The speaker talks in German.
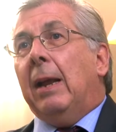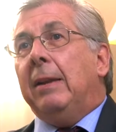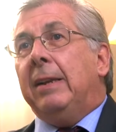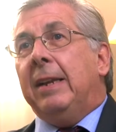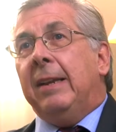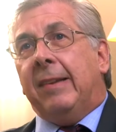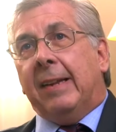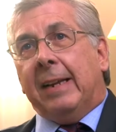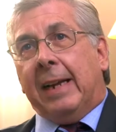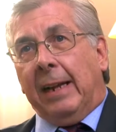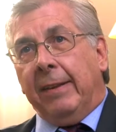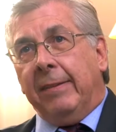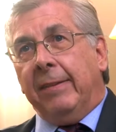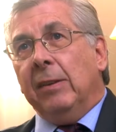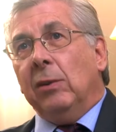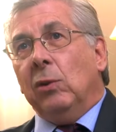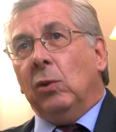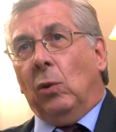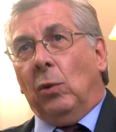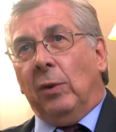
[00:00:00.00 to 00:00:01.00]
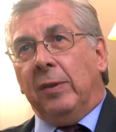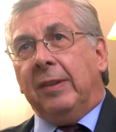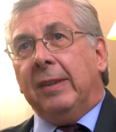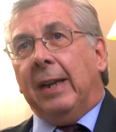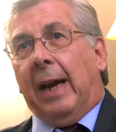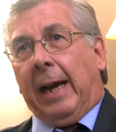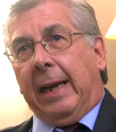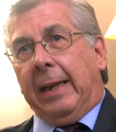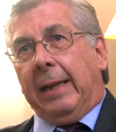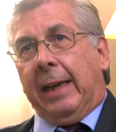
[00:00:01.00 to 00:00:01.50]
Diese ganzen großen
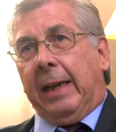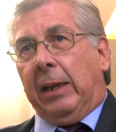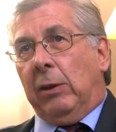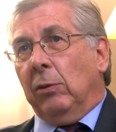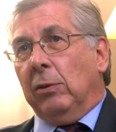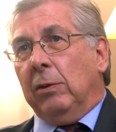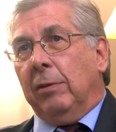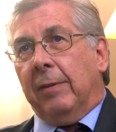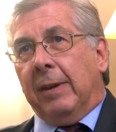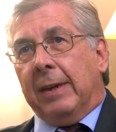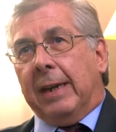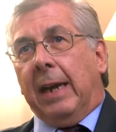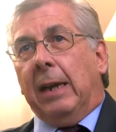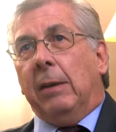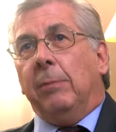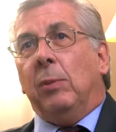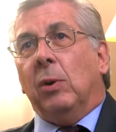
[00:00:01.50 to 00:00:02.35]
Einrichtungen, die wir kennen,